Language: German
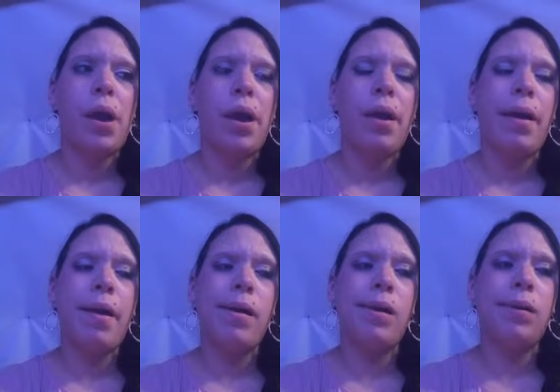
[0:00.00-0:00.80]

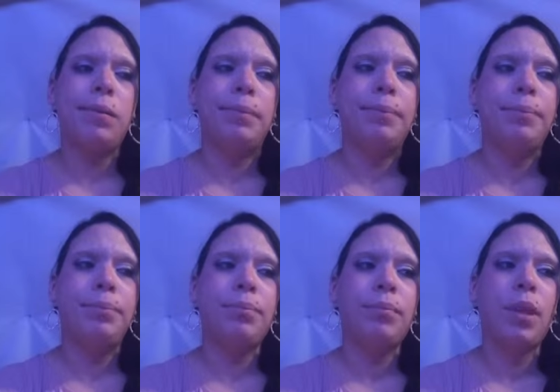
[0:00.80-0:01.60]
Er
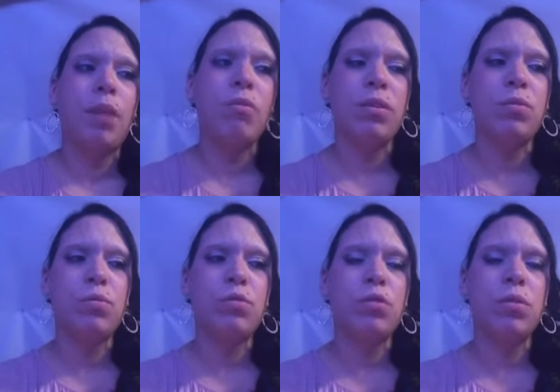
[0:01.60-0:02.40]

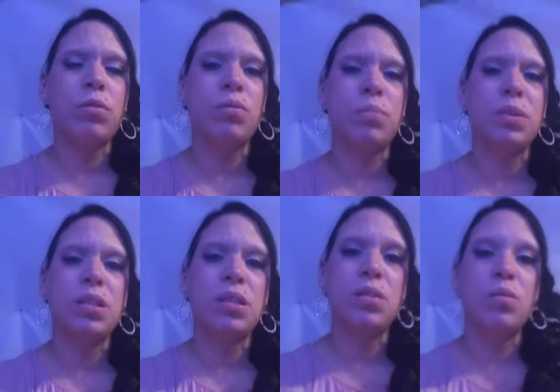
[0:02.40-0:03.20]
versucht schon so ein
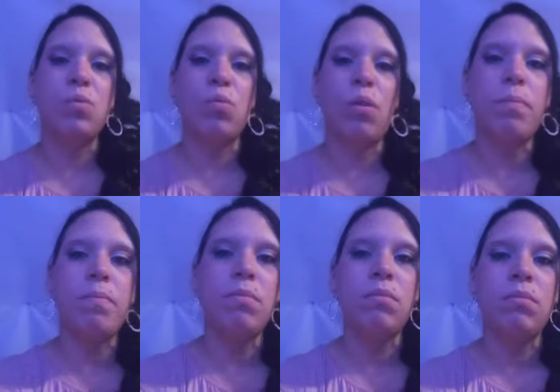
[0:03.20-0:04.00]
bisschen zu robben.